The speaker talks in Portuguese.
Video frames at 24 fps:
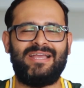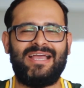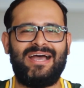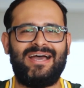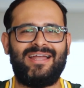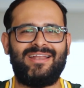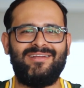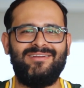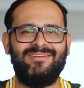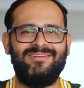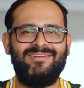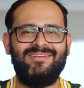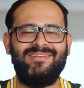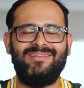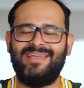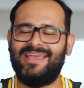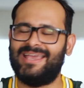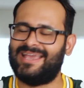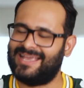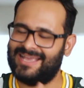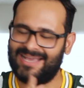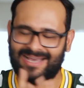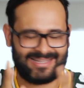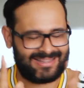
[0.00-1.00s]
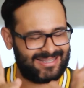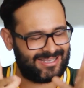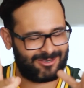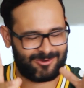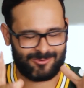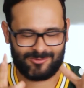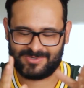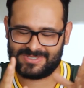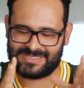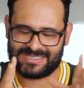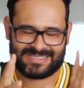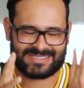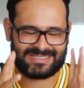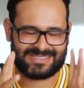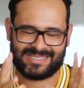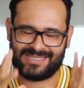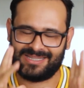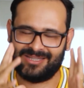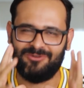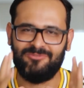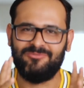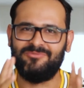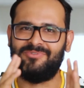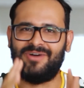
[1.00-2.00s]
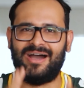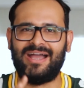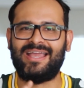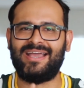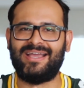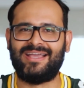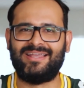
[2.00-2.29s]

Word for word: Cara, é cada coisa que você não vai